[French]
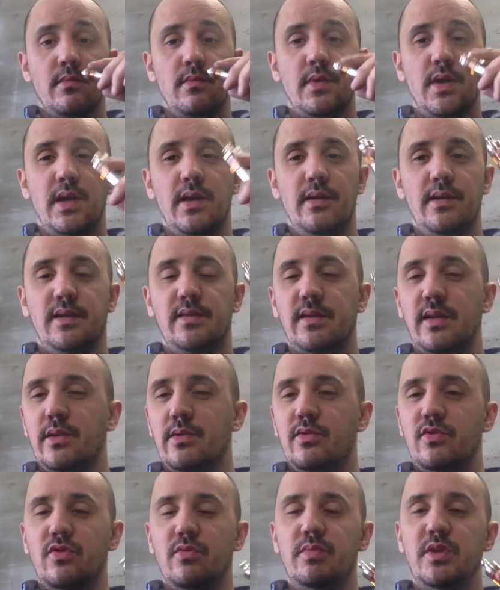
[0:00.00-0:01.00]
Avec
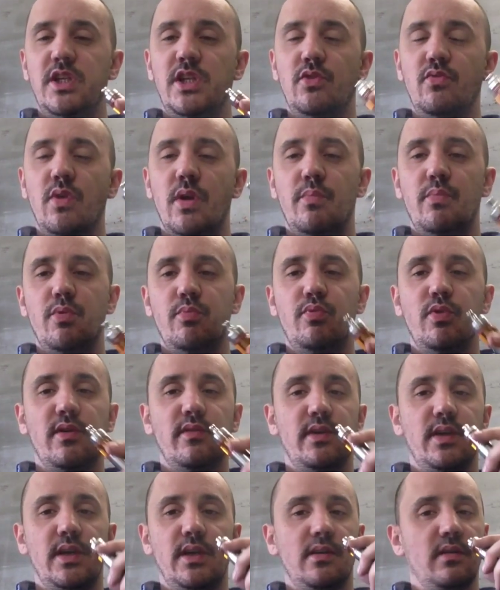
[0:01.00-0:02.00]
ce petit goût un peu
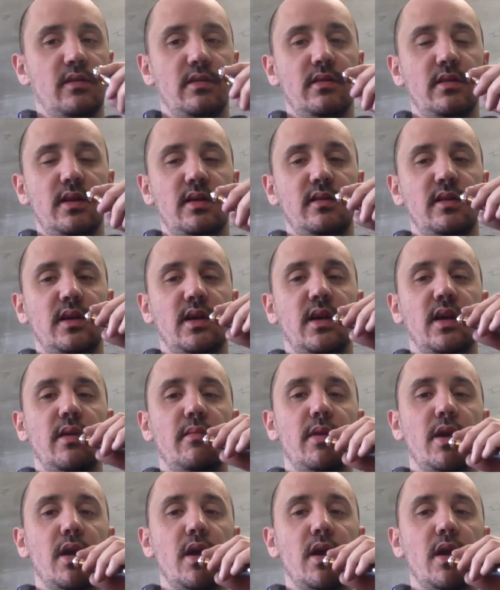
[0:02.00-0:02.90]
poivré, euh, très agréable.